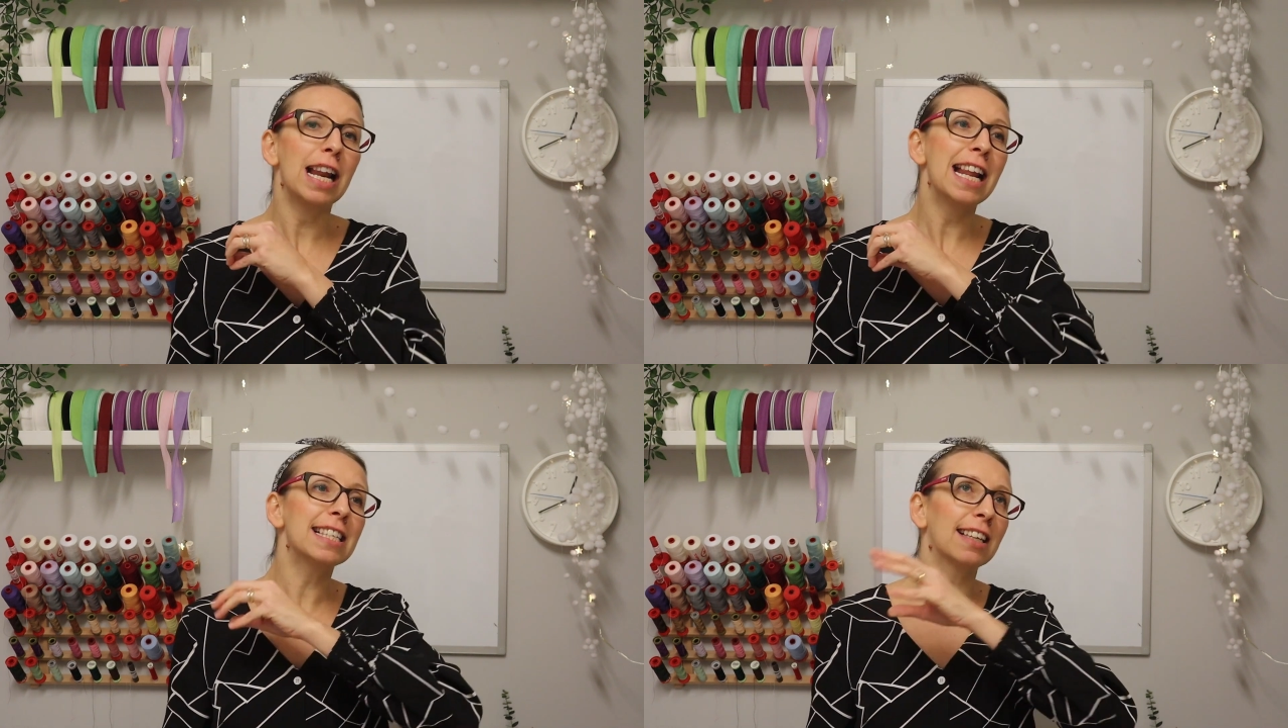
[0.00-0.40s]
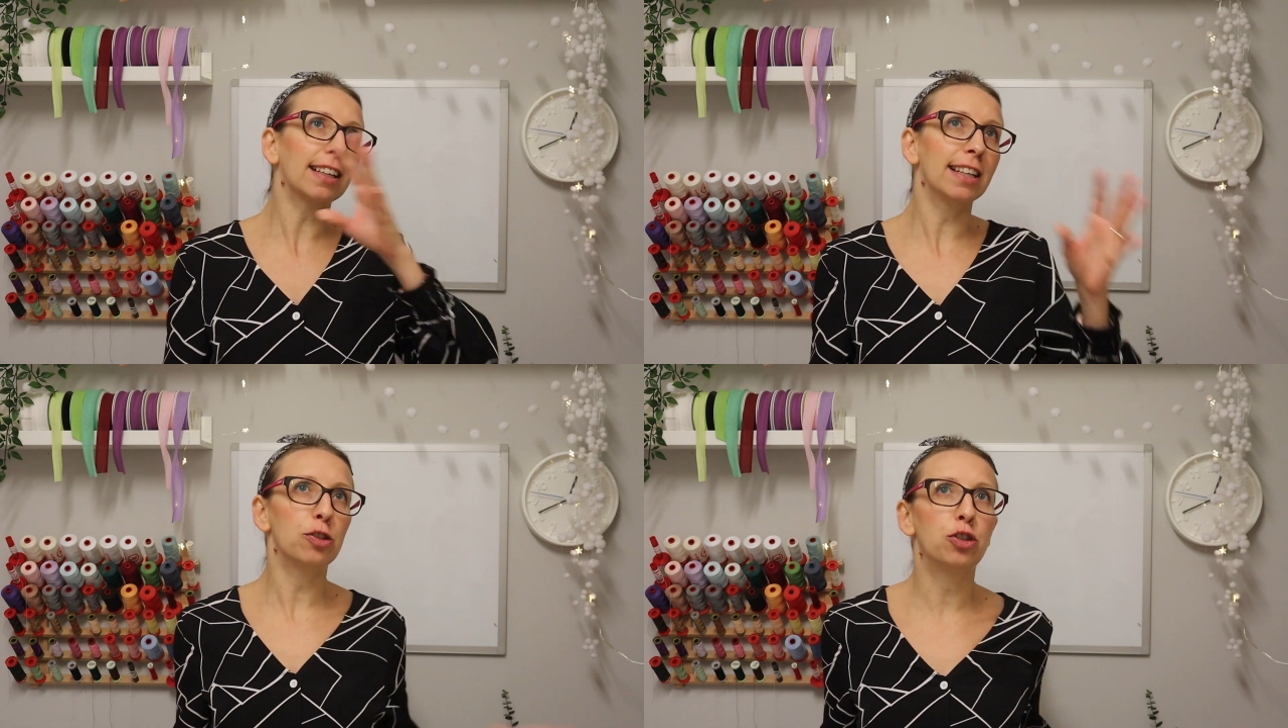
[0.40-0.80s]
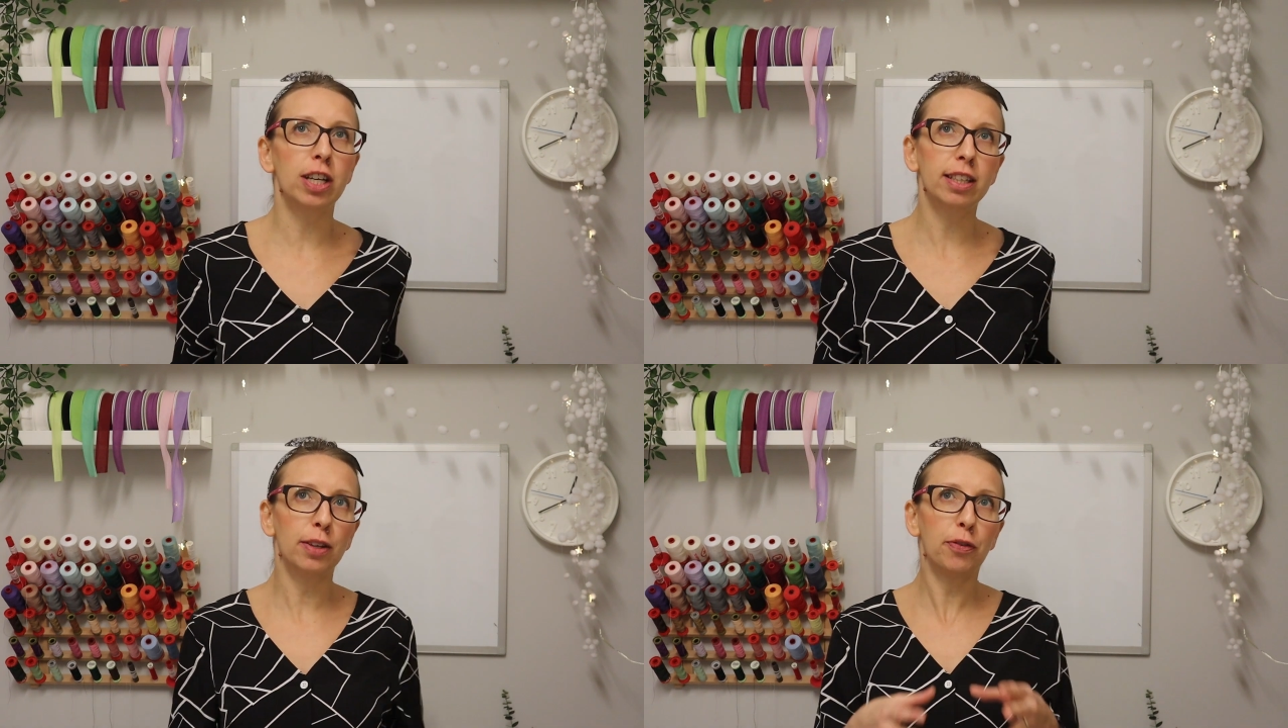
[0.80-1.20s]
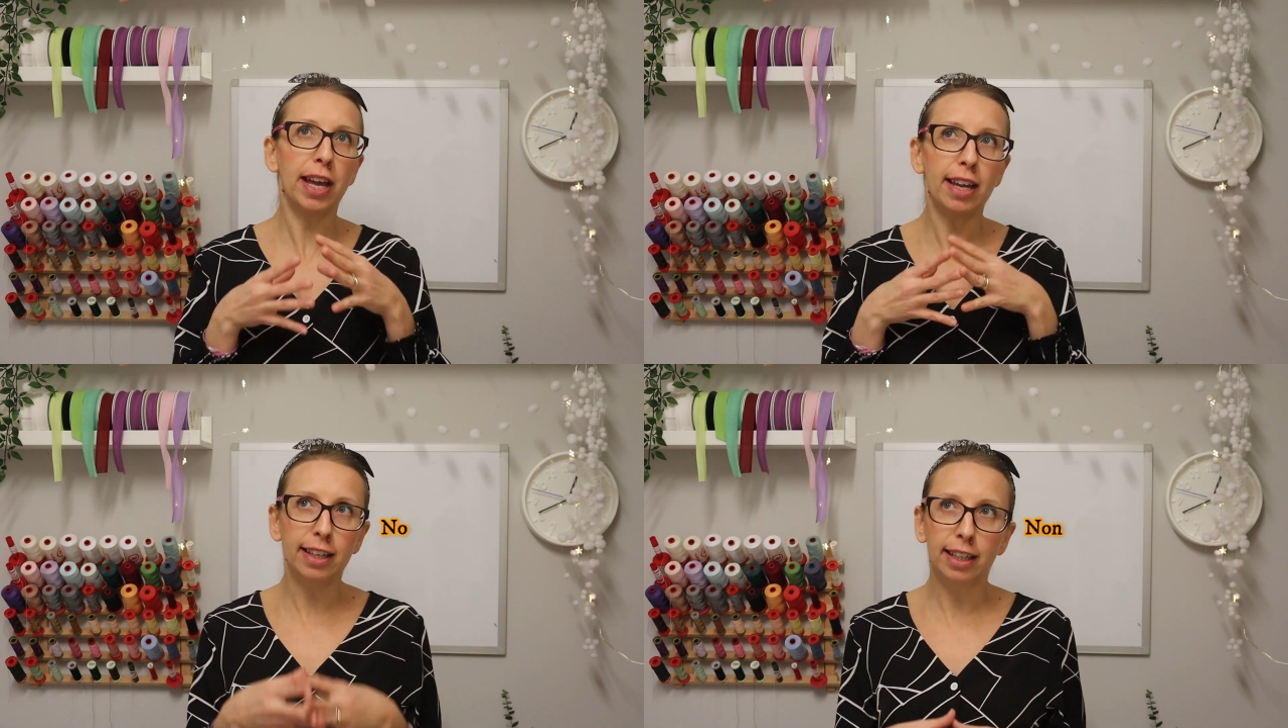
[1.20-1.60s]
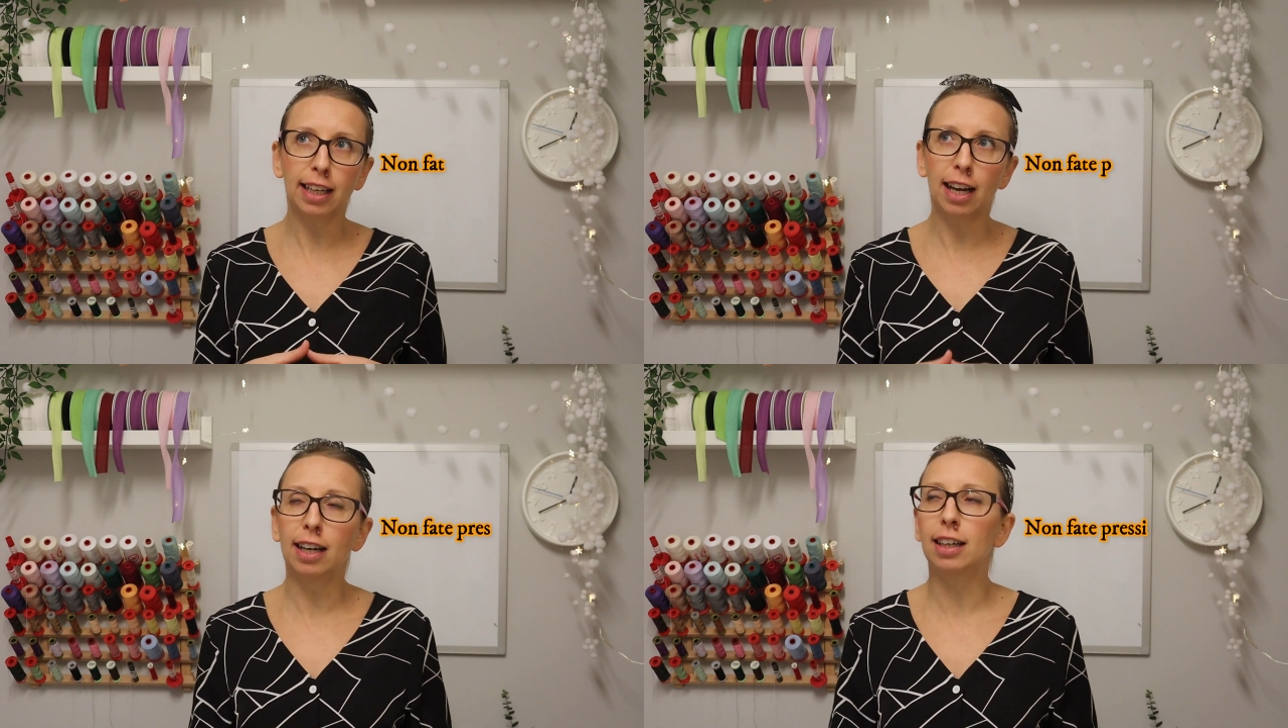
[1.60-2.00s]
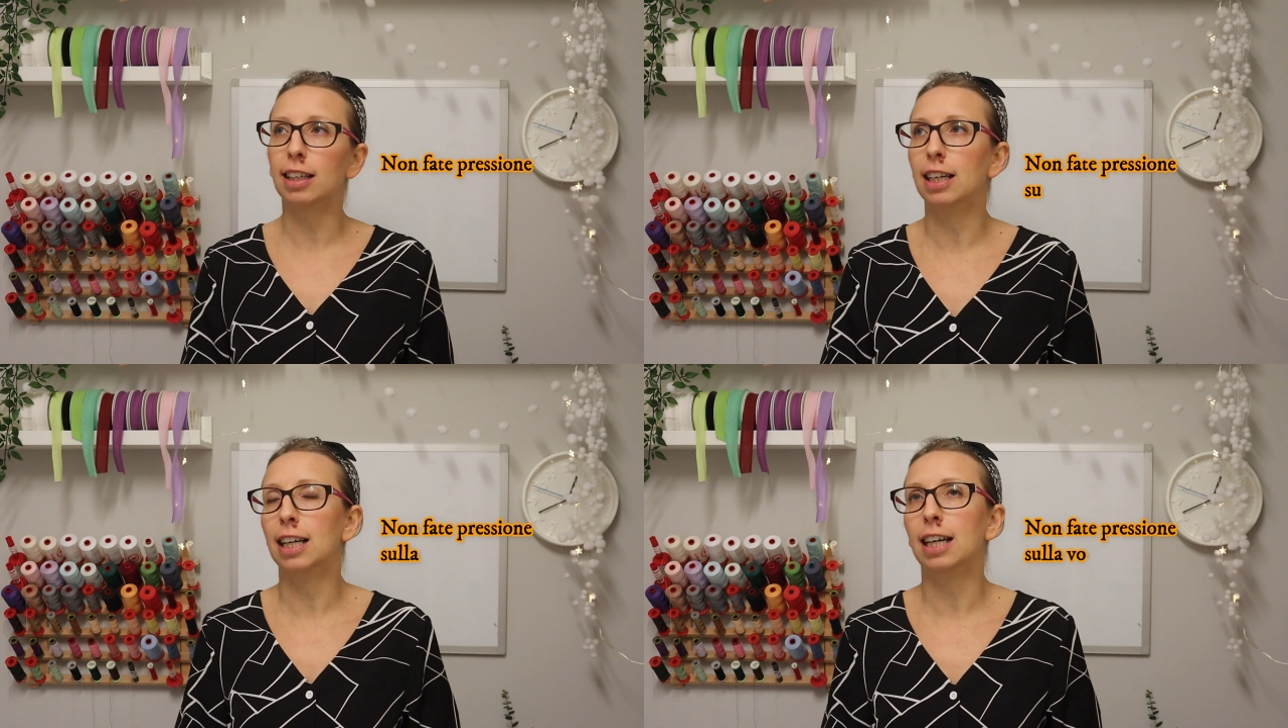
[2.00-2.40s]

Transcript: le strategie di vendita